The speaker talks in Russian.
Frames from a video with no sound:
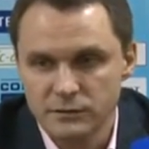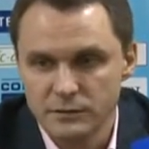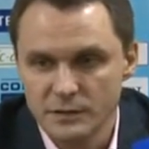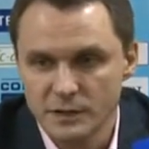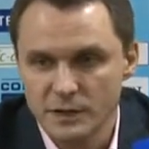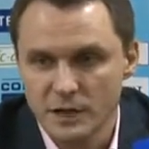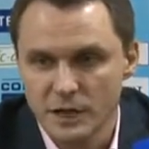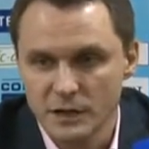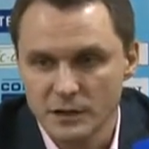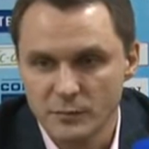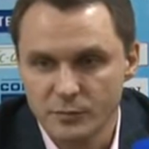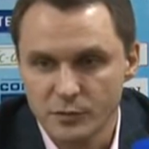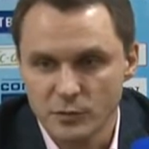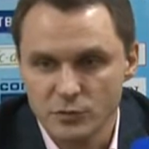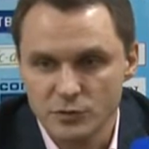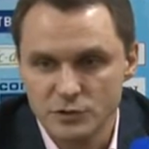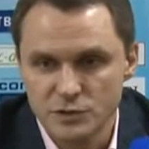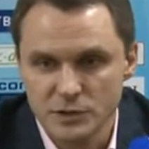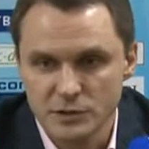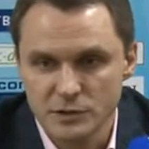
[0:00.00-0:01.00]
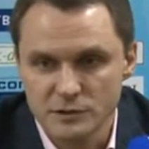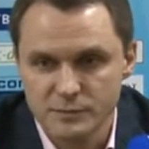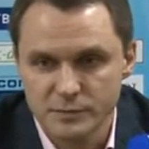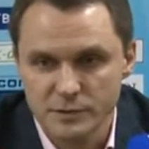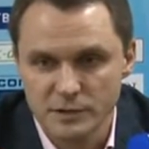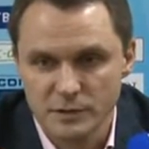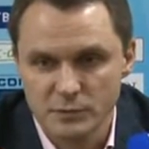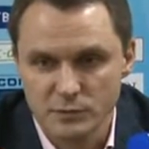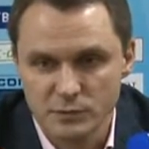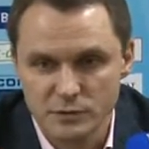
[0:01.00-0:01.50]
игра не получилась,
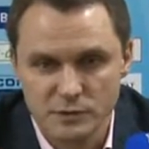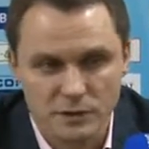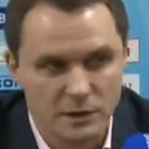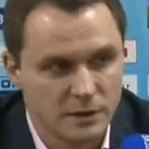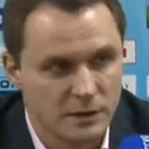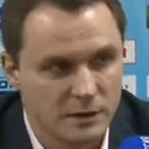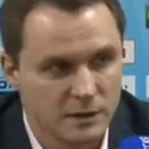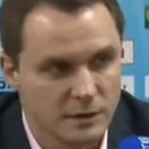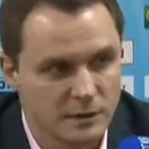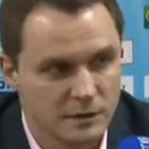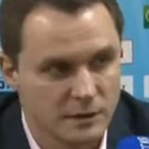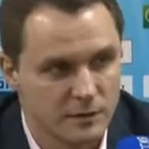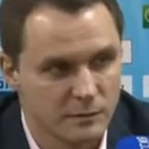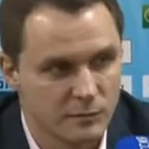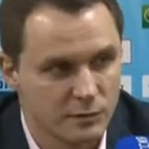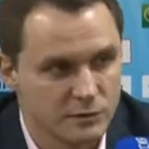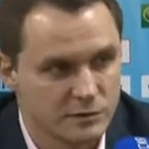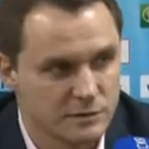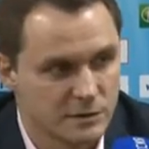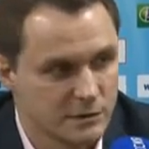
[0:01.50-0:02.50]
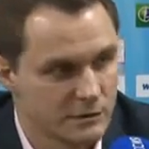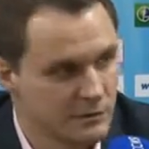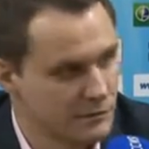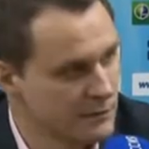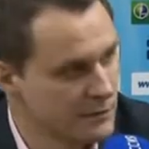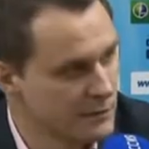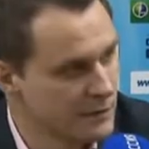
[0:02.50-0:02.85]
потому что... Да, будь здоров.